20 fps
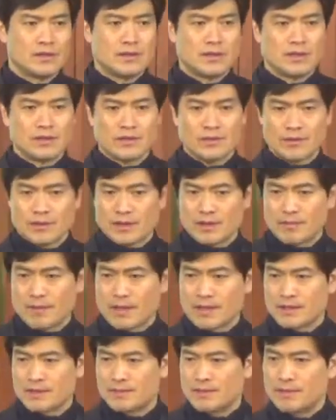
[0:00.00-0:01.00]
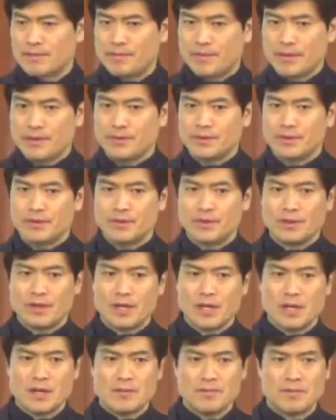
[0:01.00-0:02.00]
예수님께 말씀을 배우고
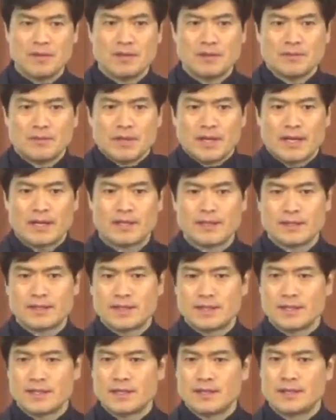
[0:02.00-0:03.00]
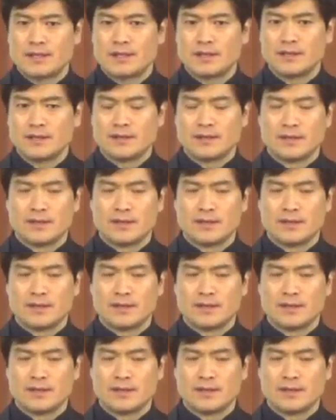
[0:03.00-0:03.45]
믿음을 가진 제자들은